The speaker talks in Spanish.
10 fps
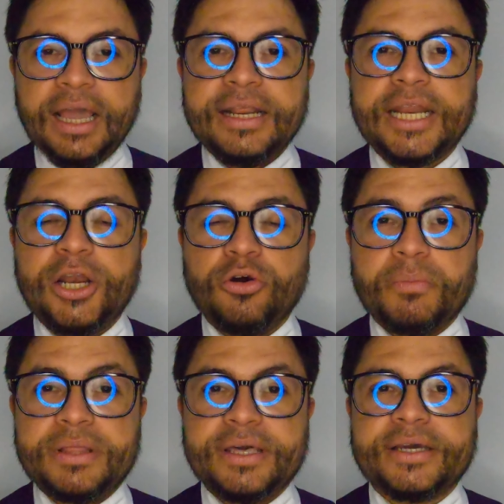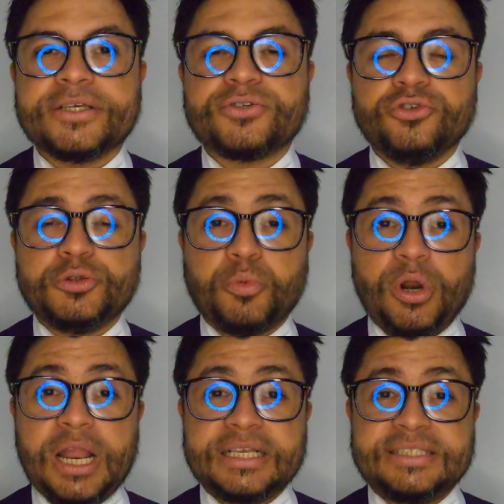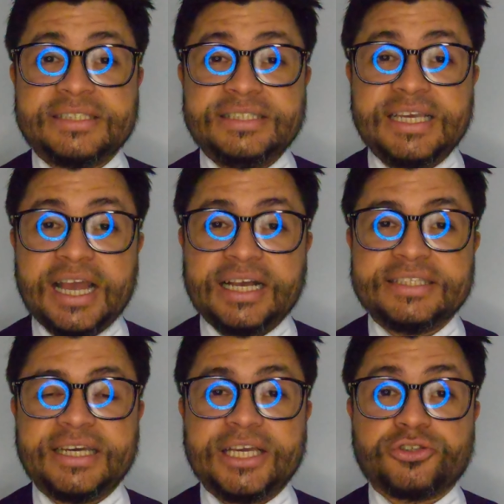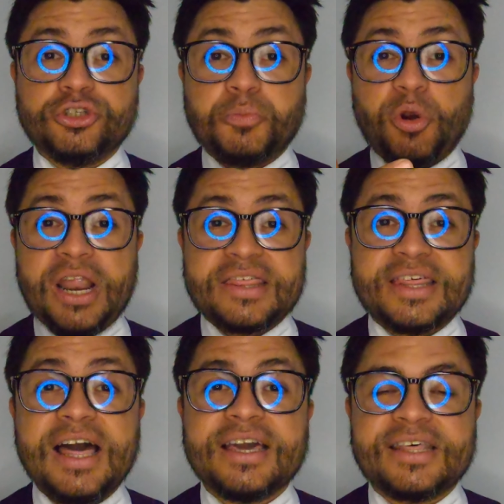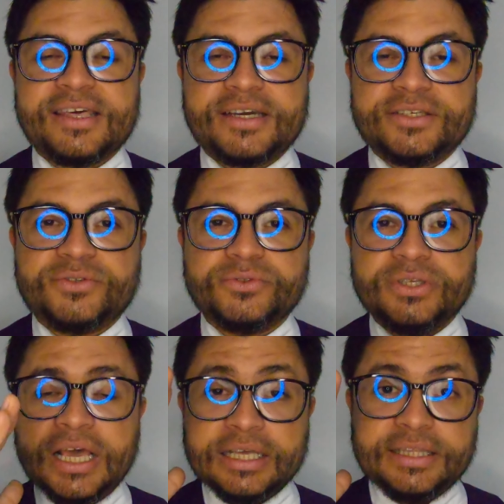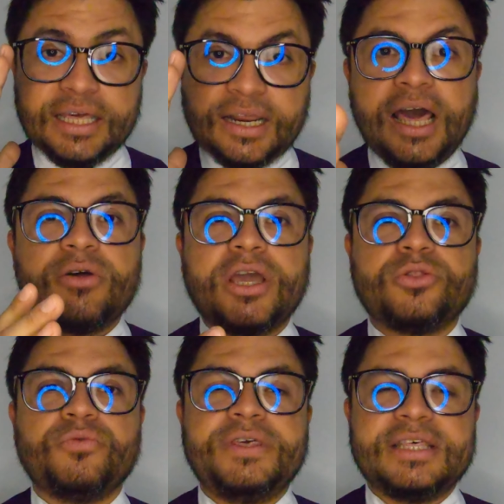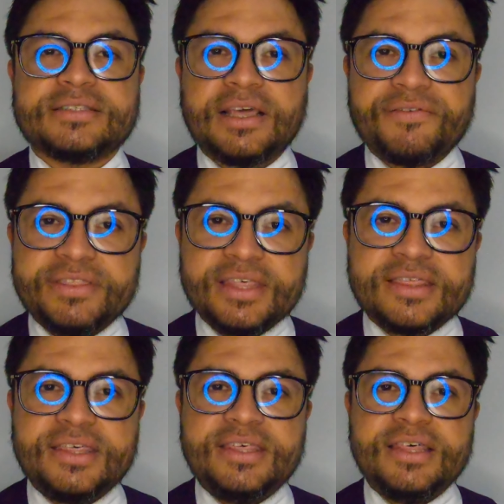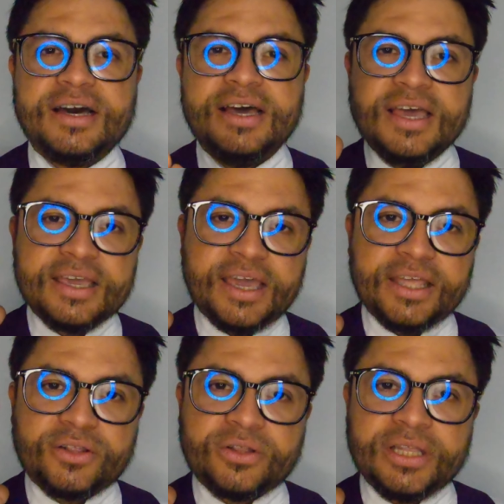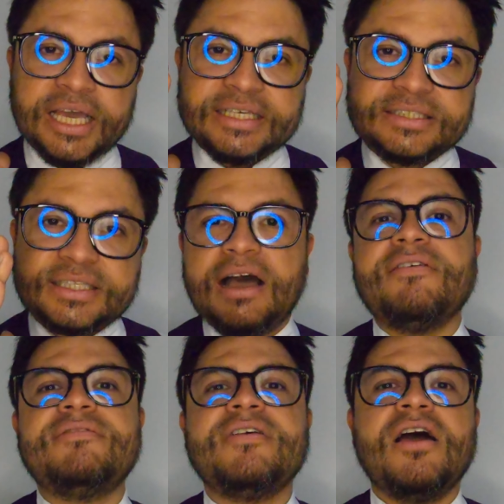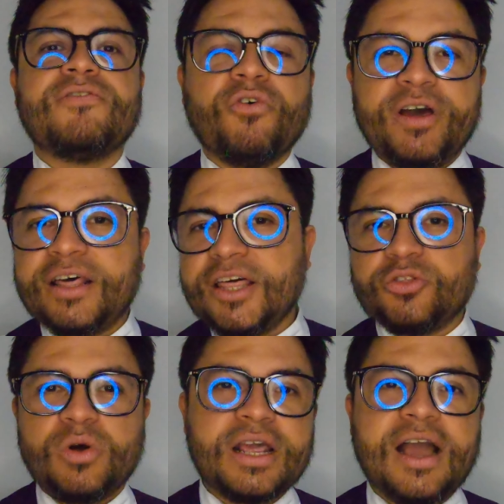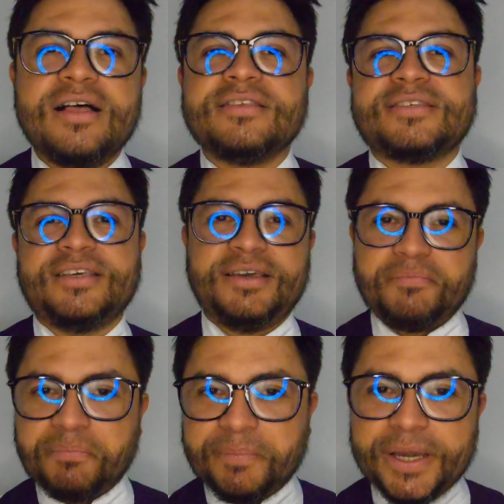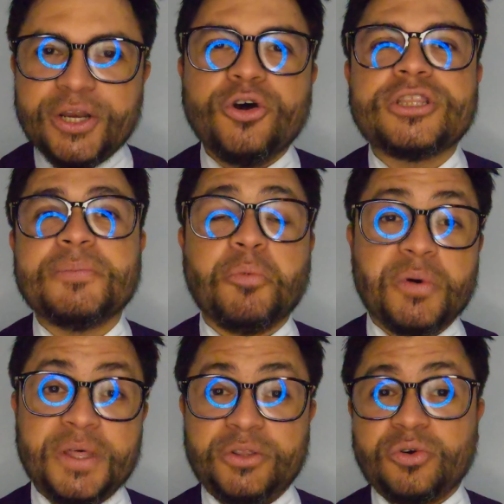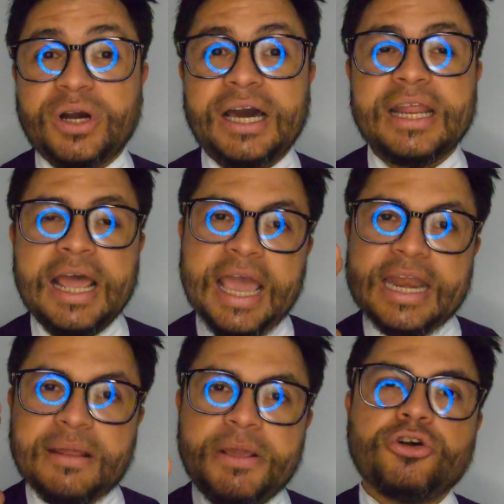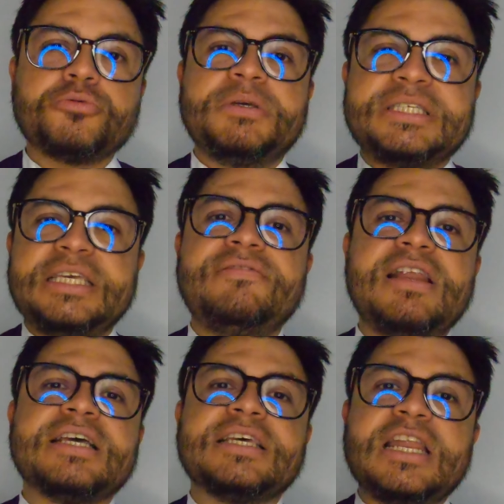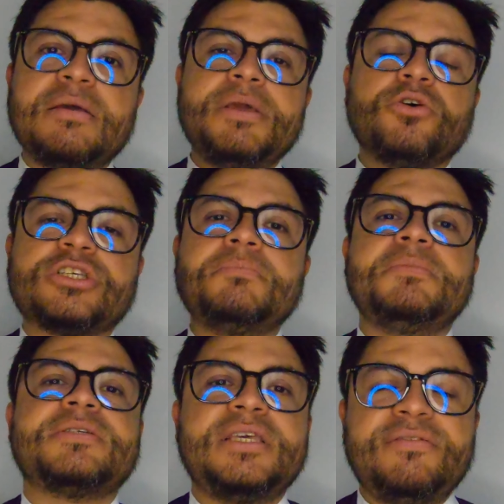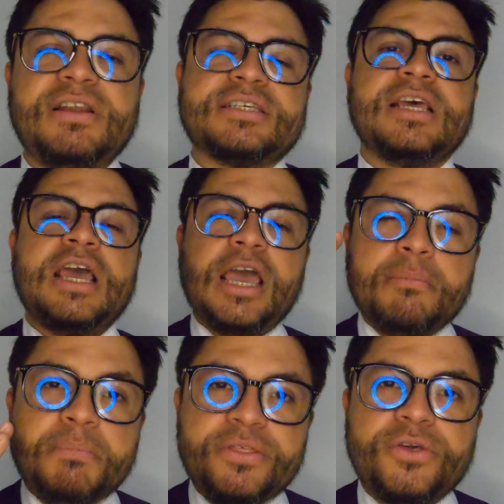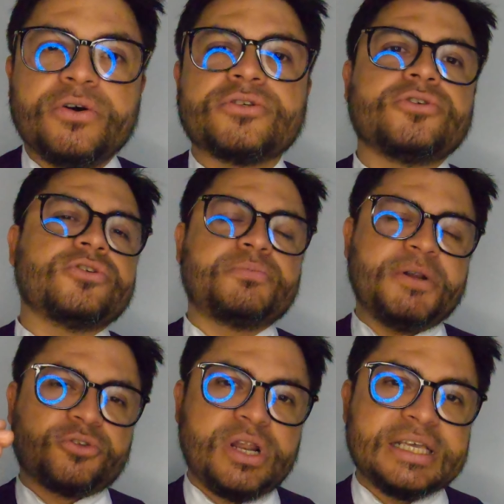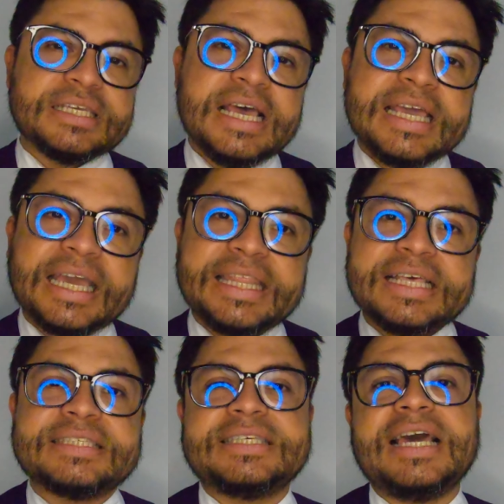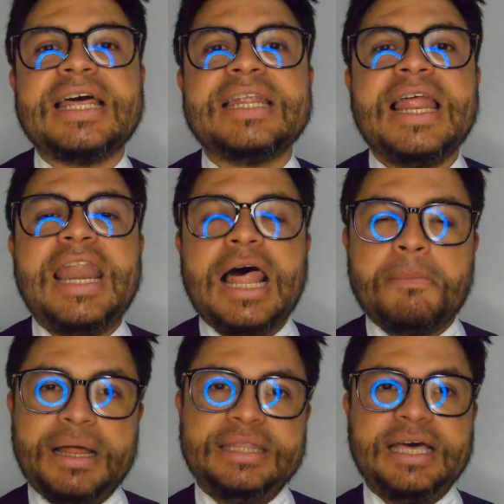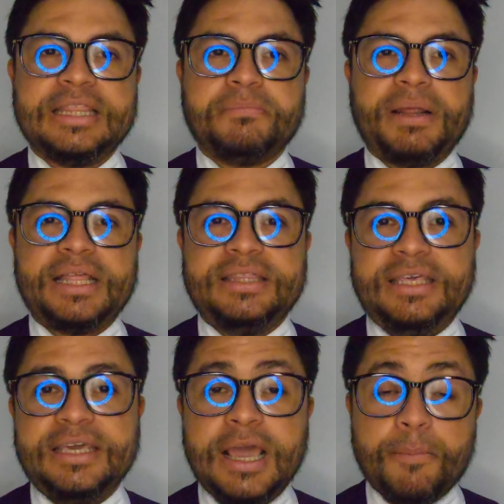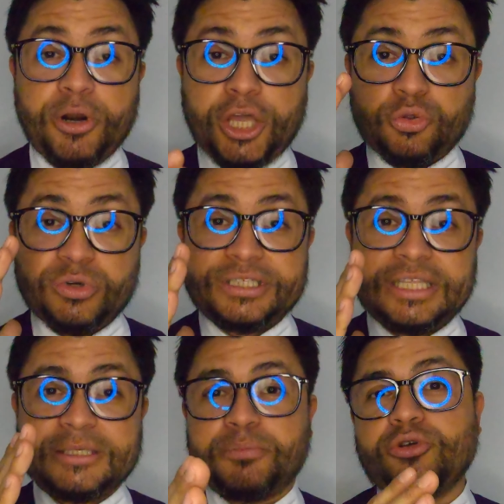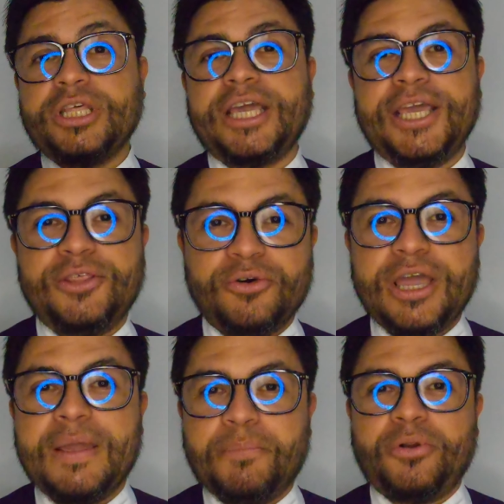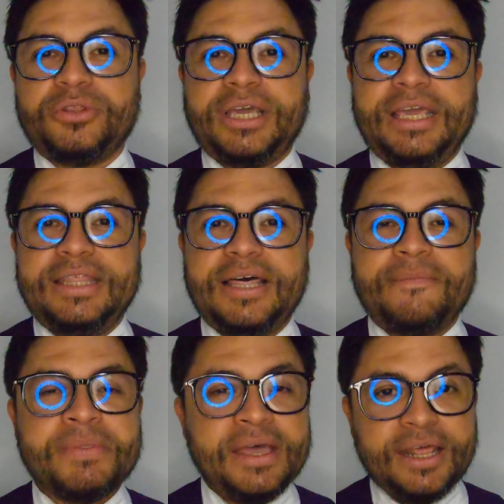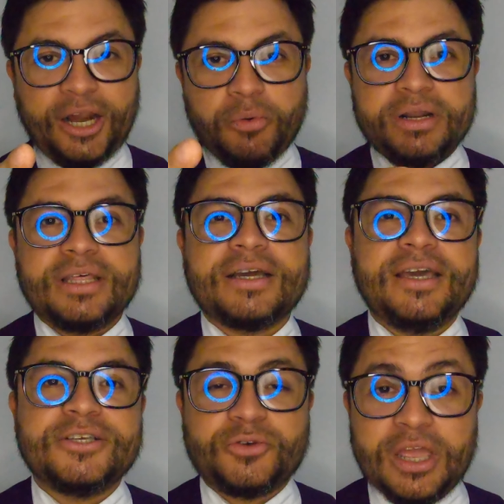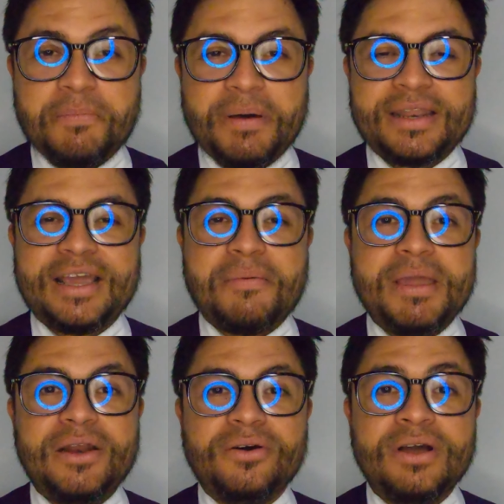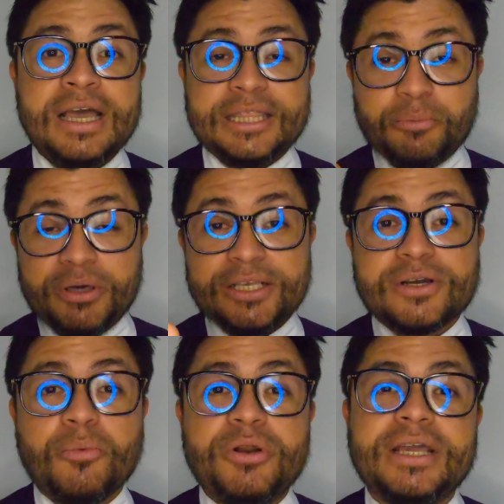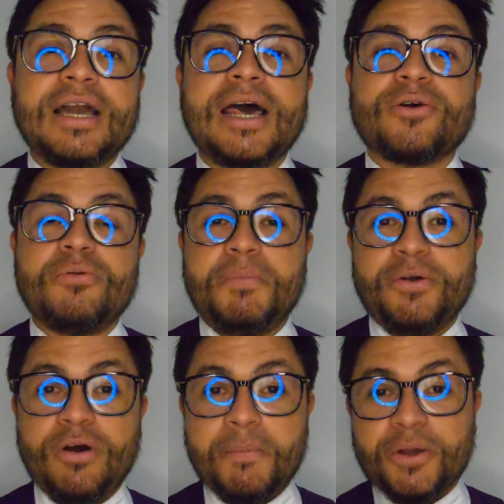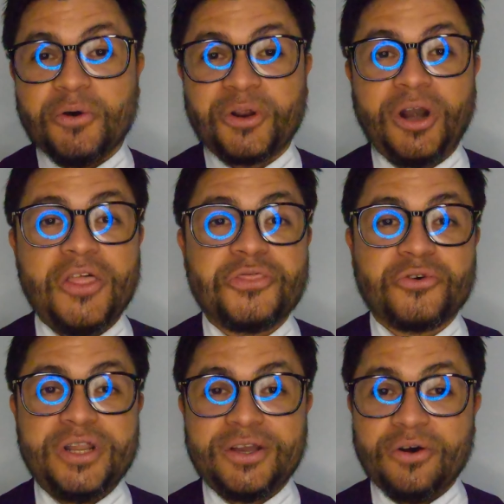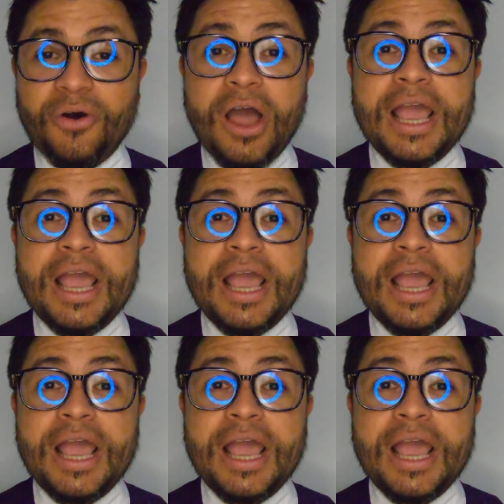En el nombre de Jesús, por las llagas de Jesús, por la sangre de Jesús, declaro que tu vida está bendecida, que están fuera de tu alcance y no te pueden tocar enemigos visibles, enemigos invisibles, envidiosos, personas que desean la maldad para ti, porque tú estás protegido y protegida. Recuerda que soy el Padre Camilo, te puedes comunicar conmigo a mi correo electrónico